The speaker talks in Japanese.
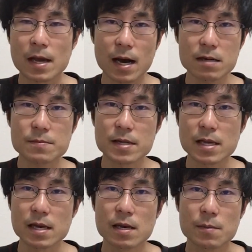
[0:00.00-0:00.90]
あくま
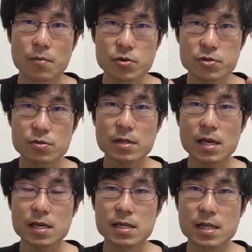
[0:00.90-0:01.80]
で募集
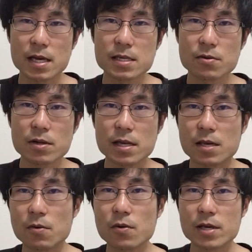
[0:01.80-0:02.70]
定員に対してどれだ
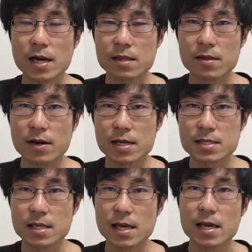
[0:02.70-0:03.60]
け多いかっていう
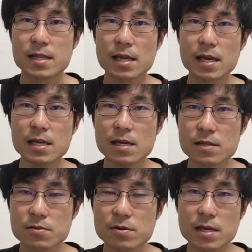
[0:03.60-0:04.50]
話で、定員
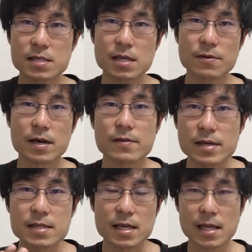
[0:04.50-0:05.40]
が増減してるわけでは
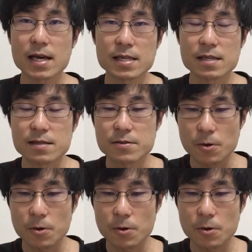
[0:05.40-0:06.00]
一切ないんです